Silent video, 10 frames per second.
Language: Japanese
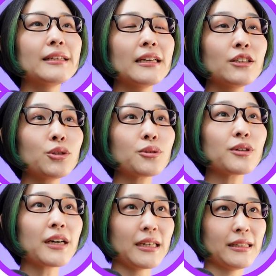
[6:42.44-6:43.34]
原
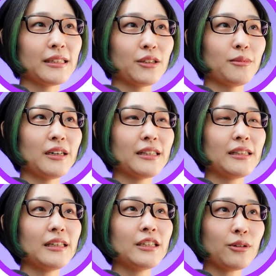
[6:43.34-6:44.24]
色カラーなのもあっ
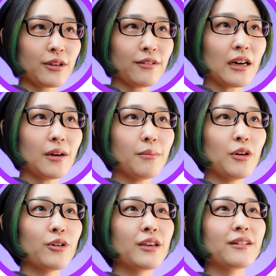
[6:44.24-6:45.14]
てひときわ
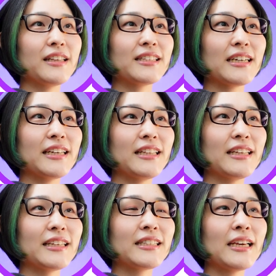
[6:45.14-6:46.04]
目を引くデザイン
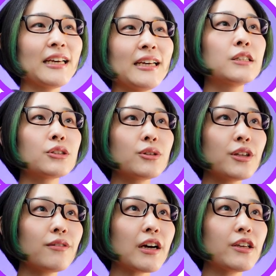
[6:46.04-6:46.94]
ですそれ
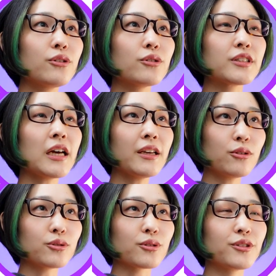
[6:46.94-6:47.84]
ではいよいよ最
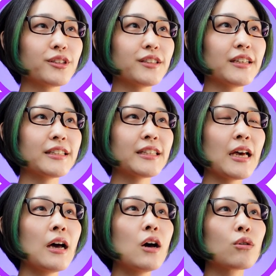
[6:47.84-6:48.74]
後の靴です
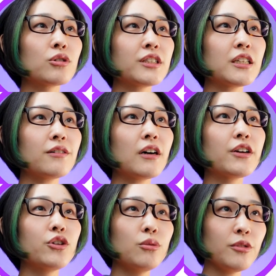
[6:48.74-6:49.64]
こちら
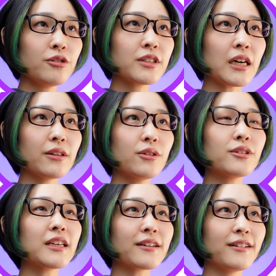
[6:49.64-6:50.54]
はユミウさん
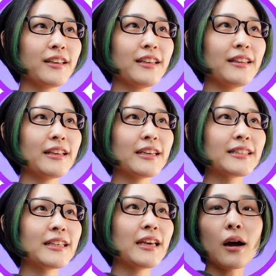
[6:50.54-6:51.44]
の作品で
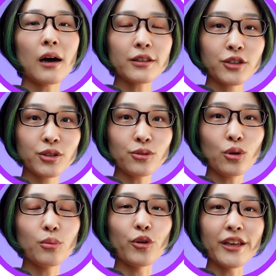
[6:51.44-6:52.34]
す初
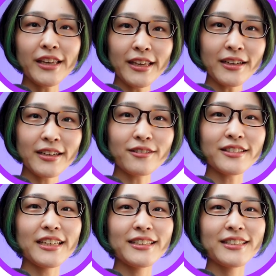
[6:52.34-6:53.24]
応募いきなりの
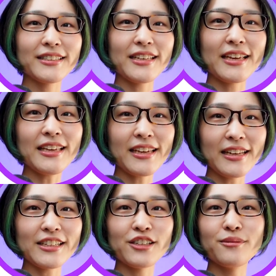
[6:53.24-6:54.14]
選出で一
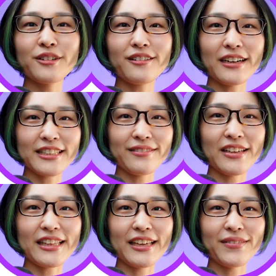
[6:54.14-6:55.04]
気に注目を集
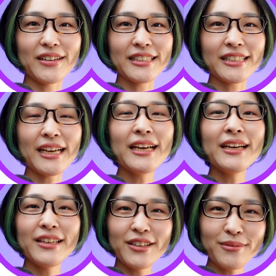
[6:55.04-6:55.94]
めています
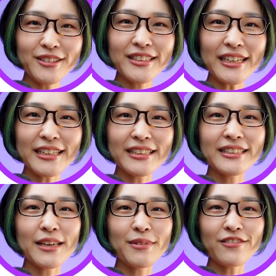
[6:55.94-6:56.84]
ユミウさ
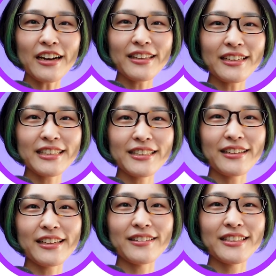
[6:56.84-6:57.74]
ん
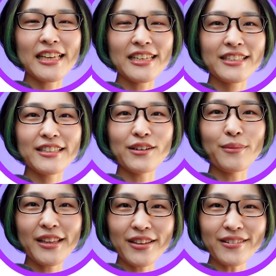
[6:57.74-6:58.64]
セミファイナリストへの選出お
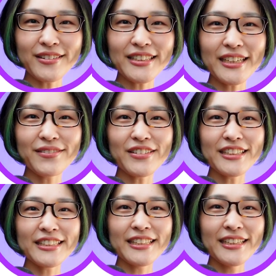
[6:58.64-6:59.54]
めでとうござい
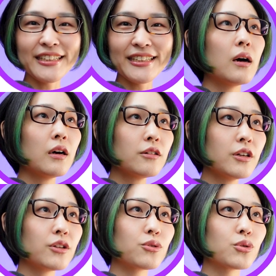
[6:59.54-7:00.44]
ます
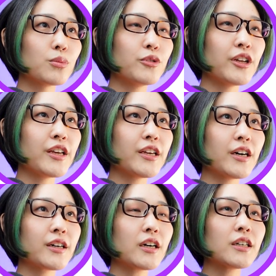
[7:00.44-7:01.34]
アグレットの
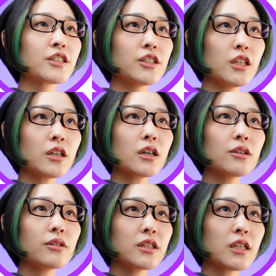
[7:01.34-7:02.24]
プレイヤーがスニーカー
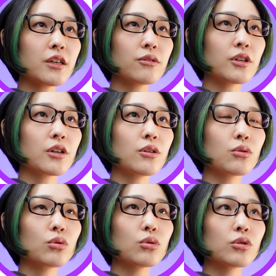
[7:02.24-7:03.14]
のデザインをでき
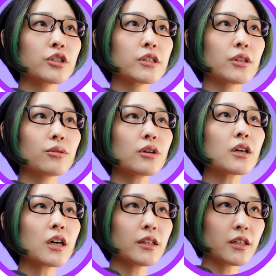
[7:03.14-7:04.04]
ることを知ったの
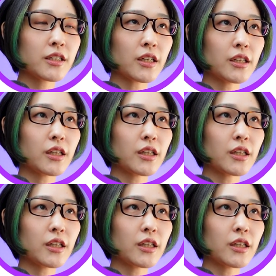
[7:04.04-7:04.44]
がかなり最